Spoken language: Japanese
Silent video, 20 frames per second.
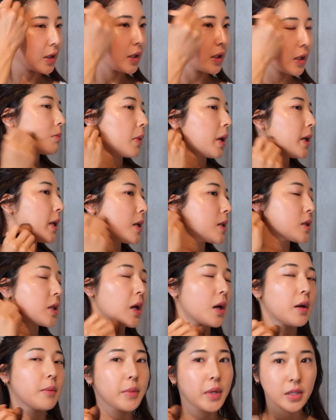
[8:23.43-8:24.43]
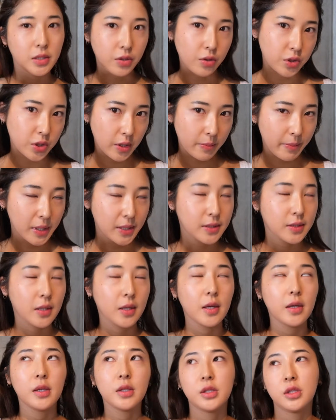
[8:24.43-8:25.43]
なんか毎朝瞑想してま
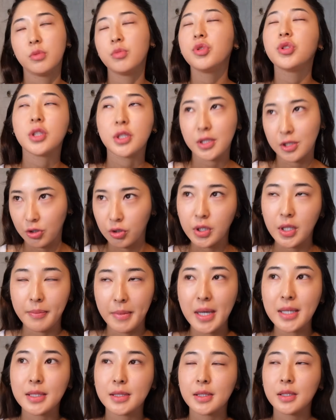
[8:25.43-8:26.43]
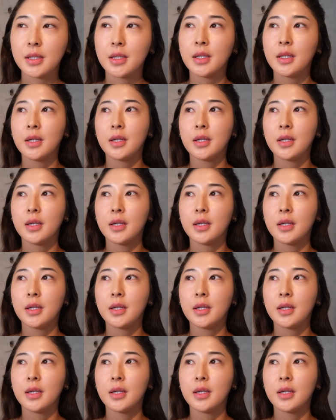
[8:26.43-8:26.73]
すスムージー飲んでます